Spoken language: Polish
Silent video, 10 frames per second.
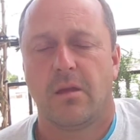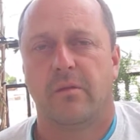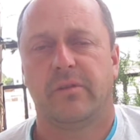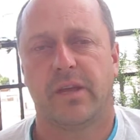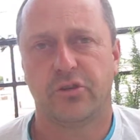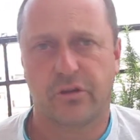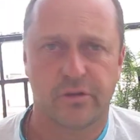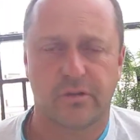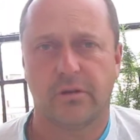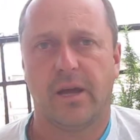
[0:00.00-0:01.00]
Witajcie
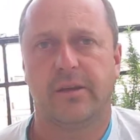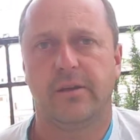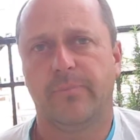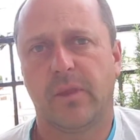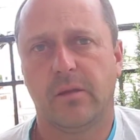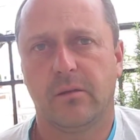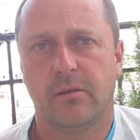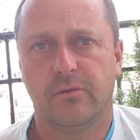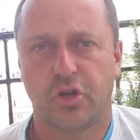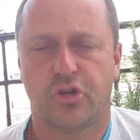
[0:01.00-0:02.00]
drodzy kochani. E,
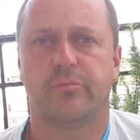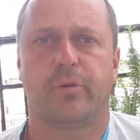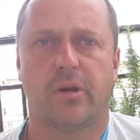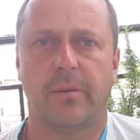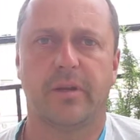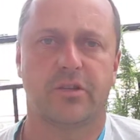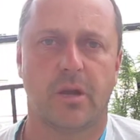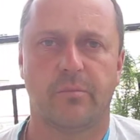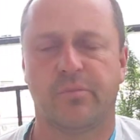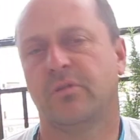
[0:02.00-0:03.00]
w dzisiejszym programie
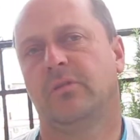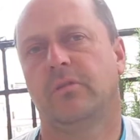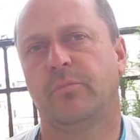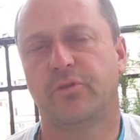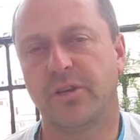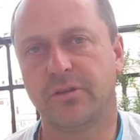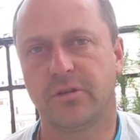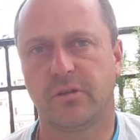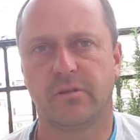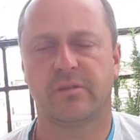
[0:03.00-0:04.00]
chciałem e,
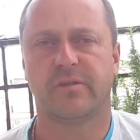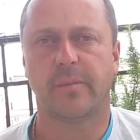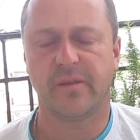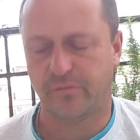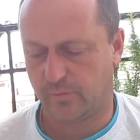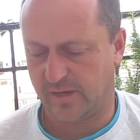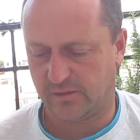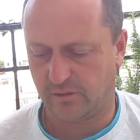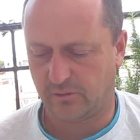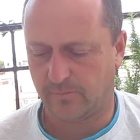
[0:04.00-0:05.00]
podzielić się z Wami
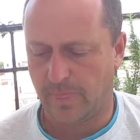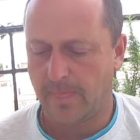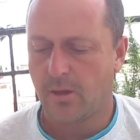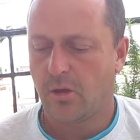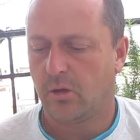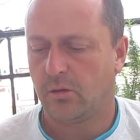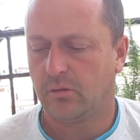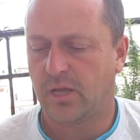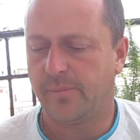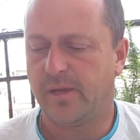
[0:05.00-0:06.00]
informacją
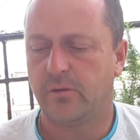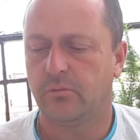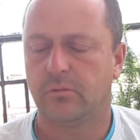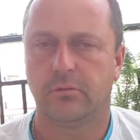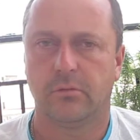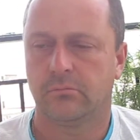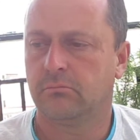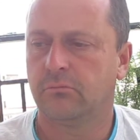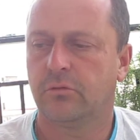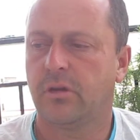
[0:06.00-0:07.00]
o kamieniu,
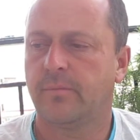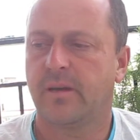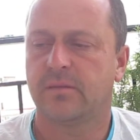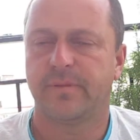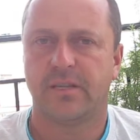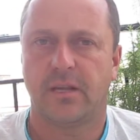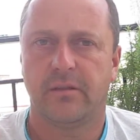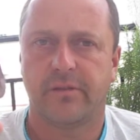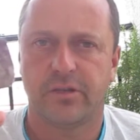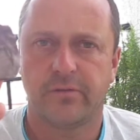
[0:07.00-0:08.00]
który ma
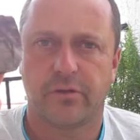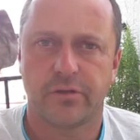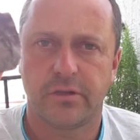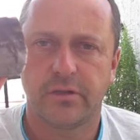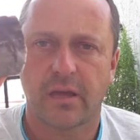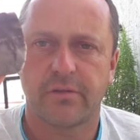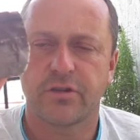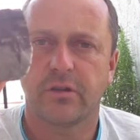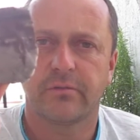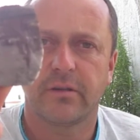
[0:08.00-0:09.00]
specjalne właściwości. Tak
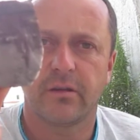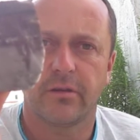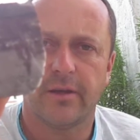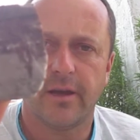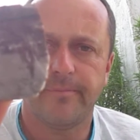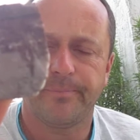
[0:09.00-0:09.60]
właśnie on wygląda.